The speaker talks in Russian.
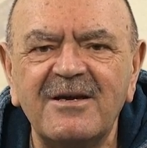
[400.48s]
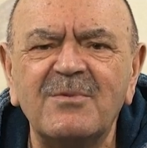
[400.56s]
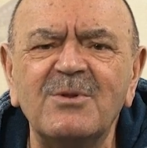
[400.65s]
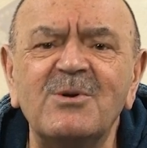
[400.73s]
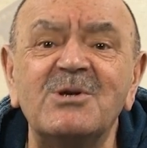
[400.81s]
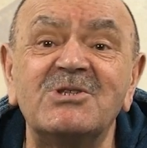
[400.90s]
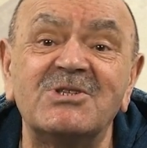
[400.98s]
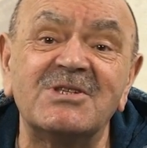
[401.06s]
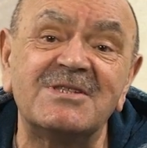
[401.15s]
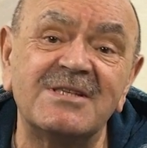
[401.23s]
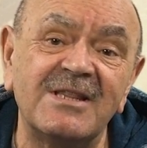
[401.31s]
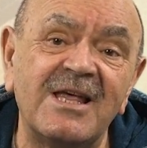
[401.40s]

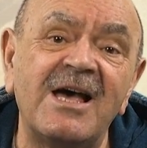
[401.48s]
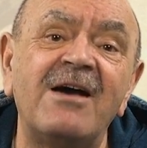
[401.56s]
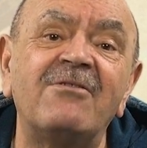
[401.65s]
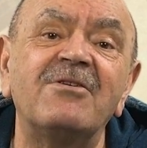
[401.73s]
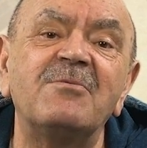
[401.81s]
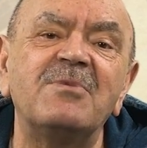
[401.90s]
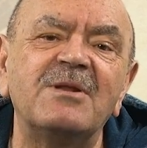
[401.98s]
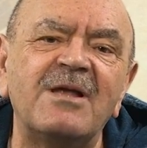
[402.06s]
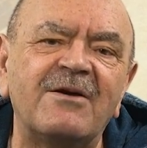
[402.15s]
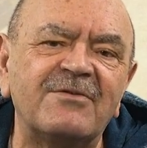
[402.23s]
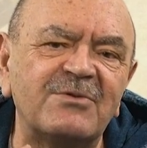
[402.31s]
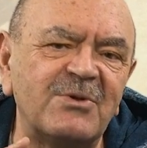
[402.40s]
Площадь славы
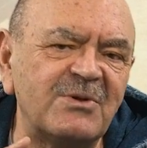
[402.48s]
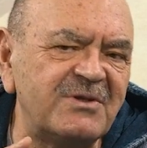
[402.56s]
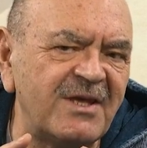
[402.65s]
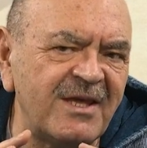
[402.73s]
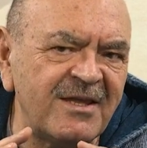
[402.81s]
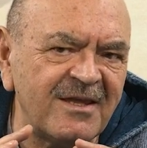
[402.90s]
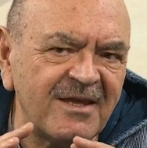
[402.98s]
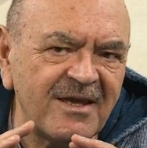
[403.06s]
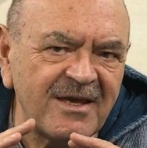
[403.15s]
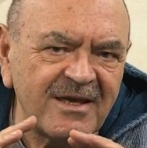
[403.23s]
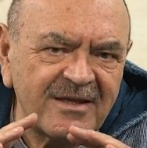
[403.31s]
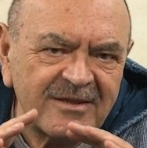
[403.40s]
была в тот день
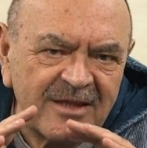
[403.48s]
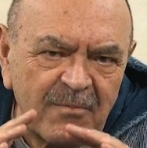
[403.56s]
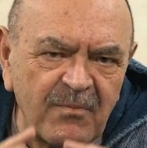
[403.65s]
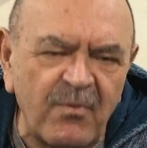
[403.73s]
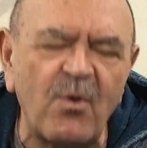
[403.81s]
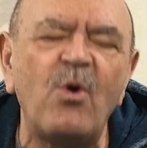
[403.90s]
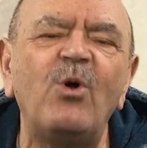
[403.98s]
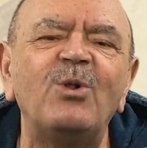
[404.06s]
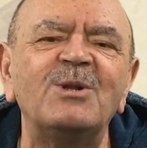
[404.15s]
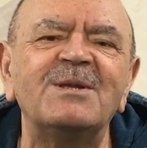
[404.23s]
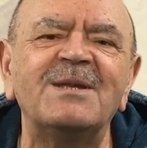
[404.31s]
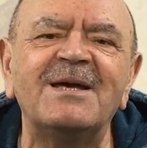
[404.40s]

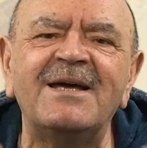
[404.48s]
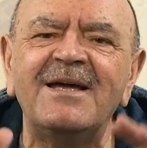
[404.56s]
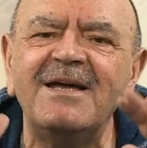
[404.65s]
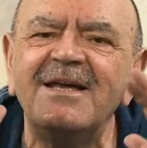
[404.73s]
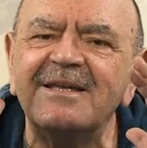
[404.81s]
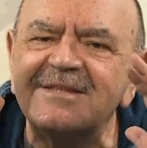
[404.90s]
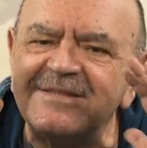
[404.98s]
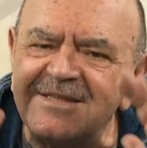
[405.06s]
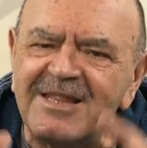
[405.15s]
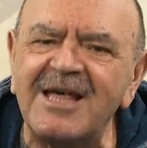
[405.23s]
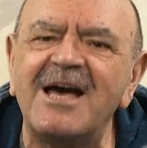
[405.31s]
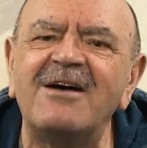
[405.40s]
наполнена
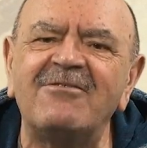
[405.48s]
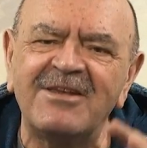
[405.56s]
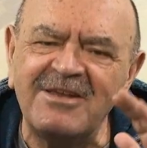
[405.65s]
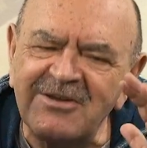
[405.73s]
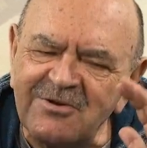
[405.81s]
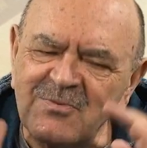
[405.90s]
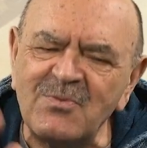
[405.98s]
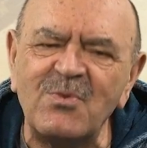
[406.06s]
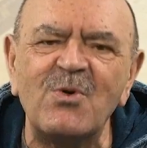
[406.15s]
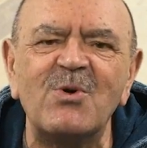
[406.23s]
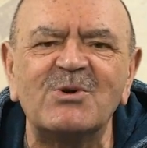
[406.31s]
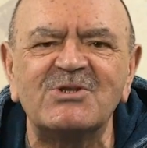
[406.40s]
славой
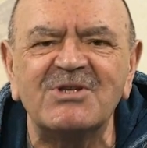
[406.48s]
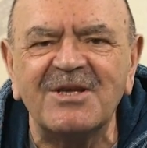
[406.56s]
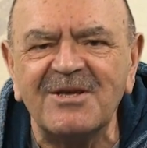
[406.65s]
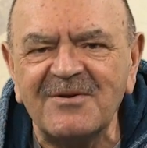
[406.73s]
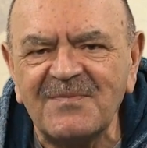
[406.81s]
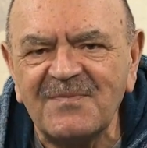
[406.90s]
Божьей.